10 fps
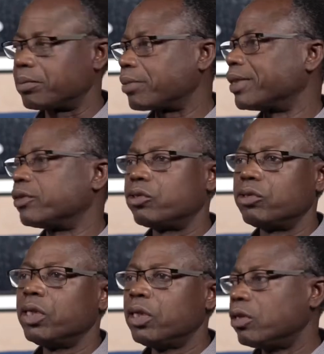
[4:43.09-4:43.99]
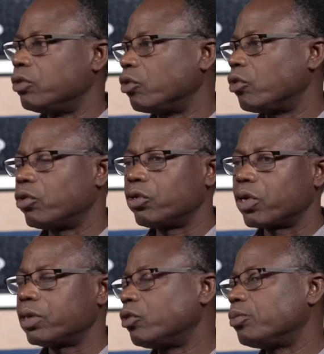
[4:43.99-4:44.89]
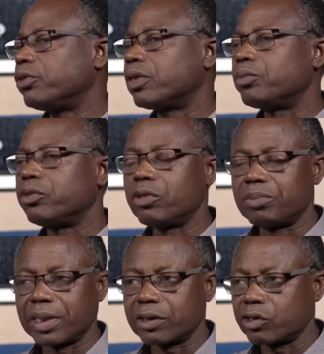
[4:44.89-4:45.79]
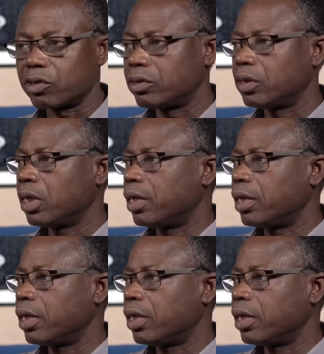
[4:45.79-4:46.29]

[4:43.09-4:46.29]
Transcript: n'est pas parce qu'on euh, aura de plus en plus de personnes